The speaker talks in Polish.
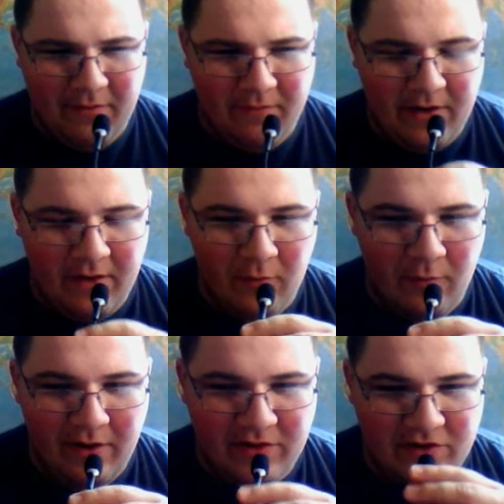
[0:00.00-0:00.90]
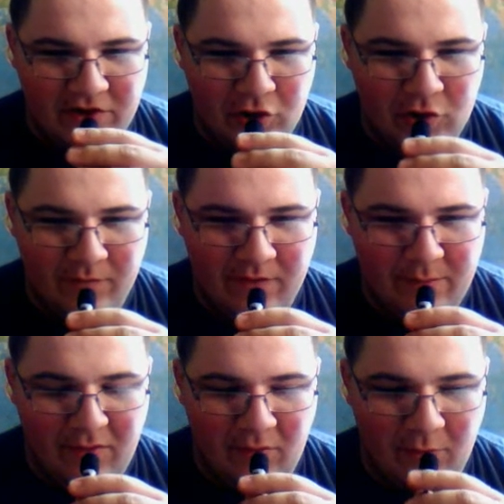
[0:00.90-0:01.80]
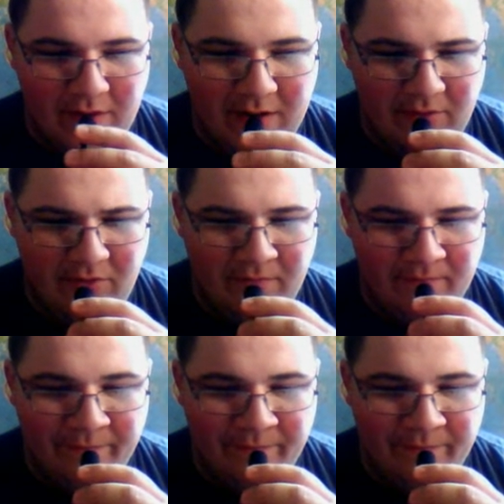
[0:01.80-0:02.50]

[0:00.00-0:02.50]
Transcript: wyreguluję, że tych szumów nie będzie słychać.